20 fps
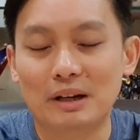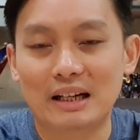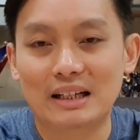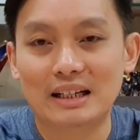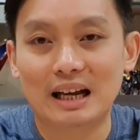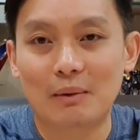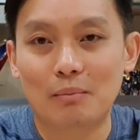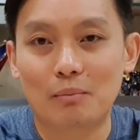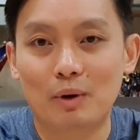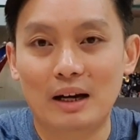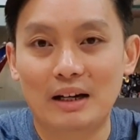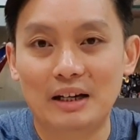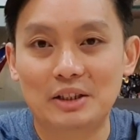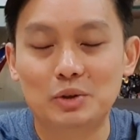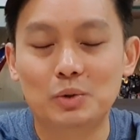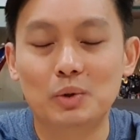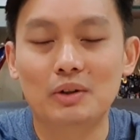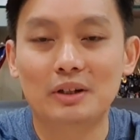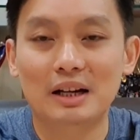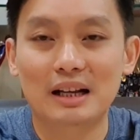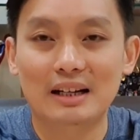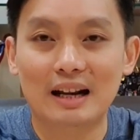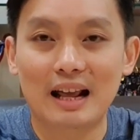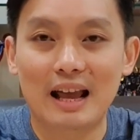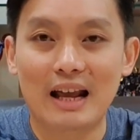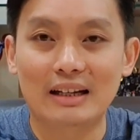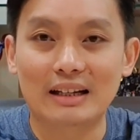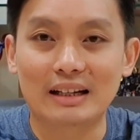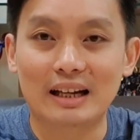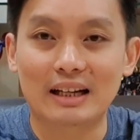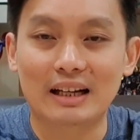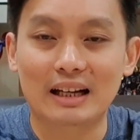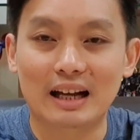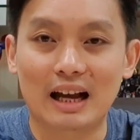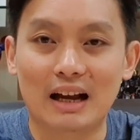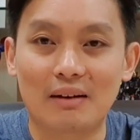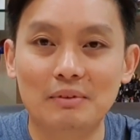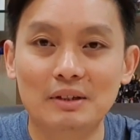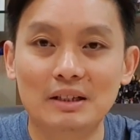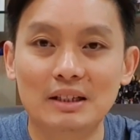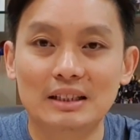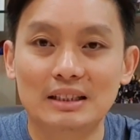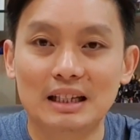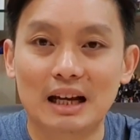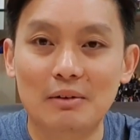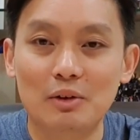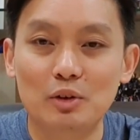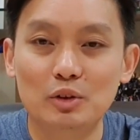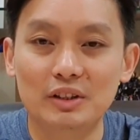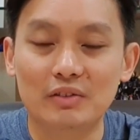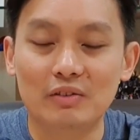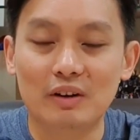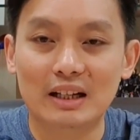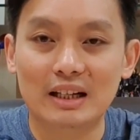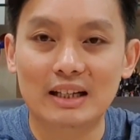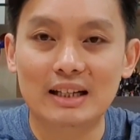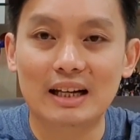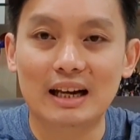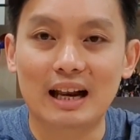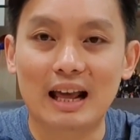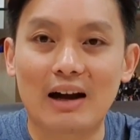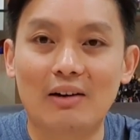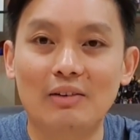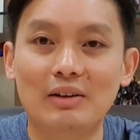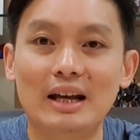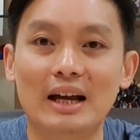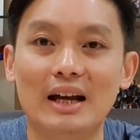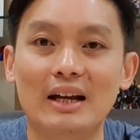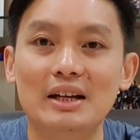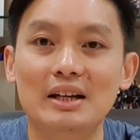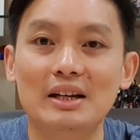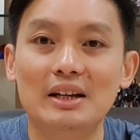แนะนำว่าในช่วงแรกๆเนี่ยนะครับ ถ้ารู้สึกว่าเครียดแล้วเนี่ย